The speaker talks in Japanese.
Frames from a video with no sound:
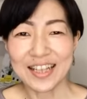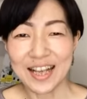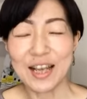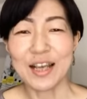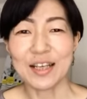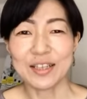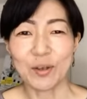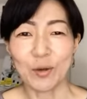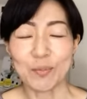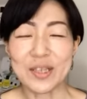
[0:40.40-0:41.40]
で
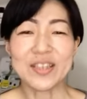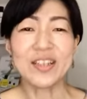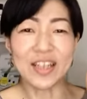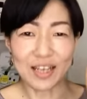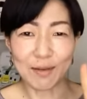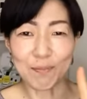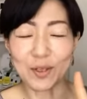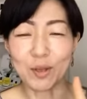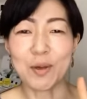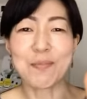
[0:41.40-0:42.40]
3つにま
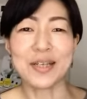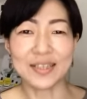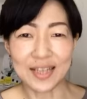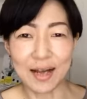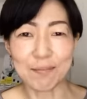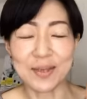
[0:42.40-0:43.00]
とめました